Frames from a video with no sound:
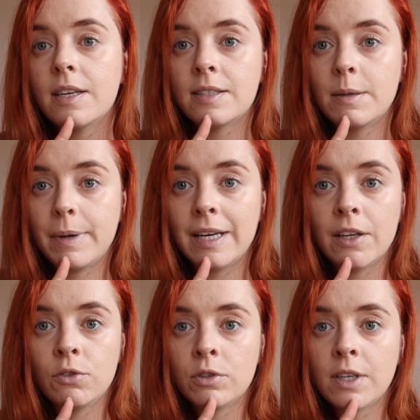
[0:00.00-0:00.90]
C'est
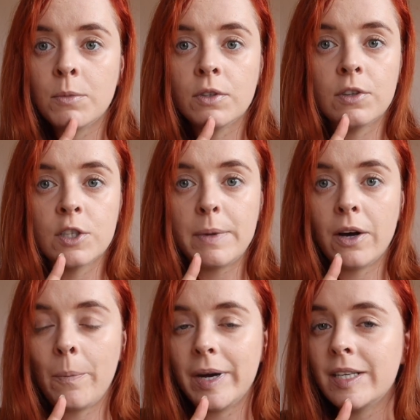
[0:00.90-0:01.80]
pas totalement
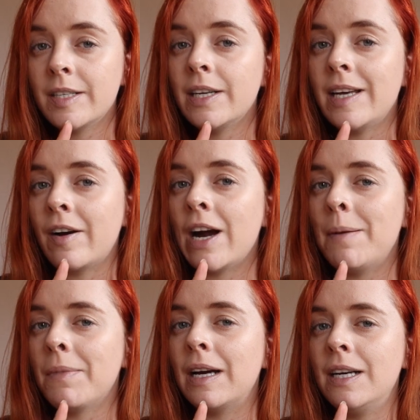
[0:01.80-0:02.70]
transparent pailleté, il y a quand
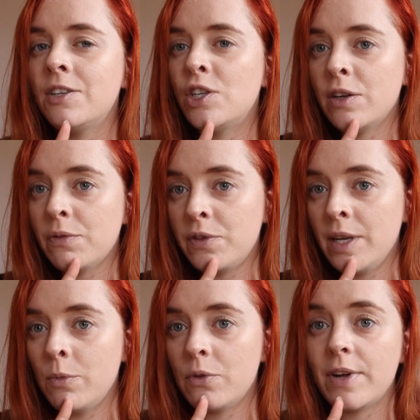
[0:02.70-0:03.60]
même un léger
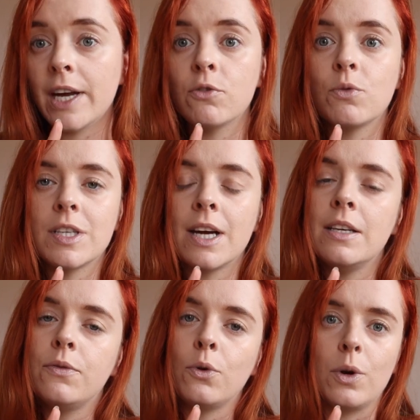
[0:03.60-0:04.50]
film vert, donc ça
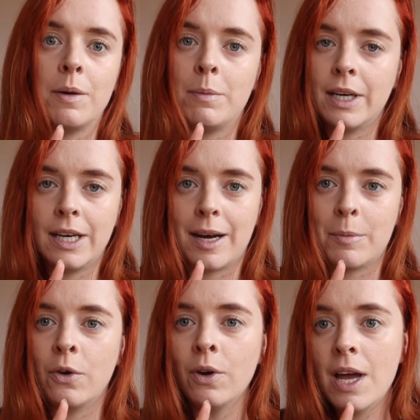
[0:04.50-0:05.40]
il faut aimer
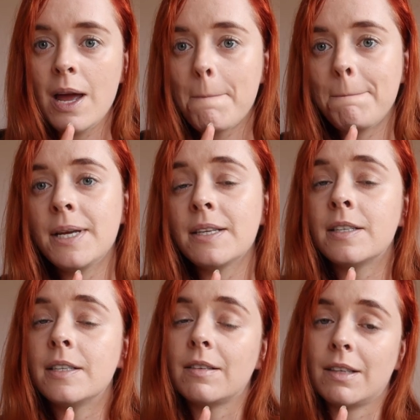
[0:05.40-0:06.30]
clairement, mais
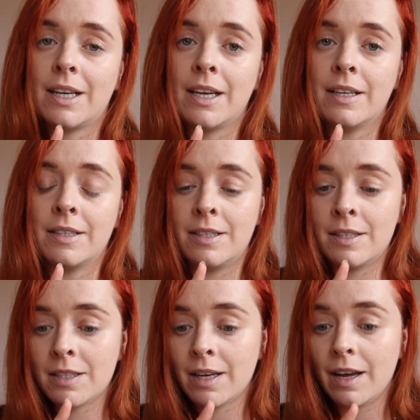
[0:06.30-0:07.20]
c'est très
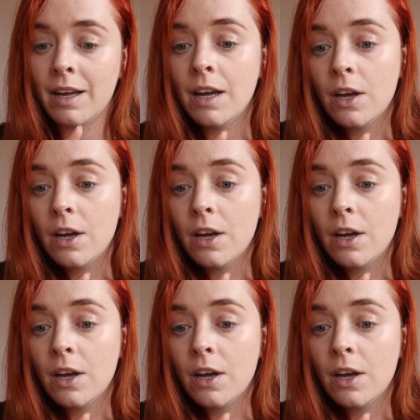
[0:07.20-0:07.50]
discret.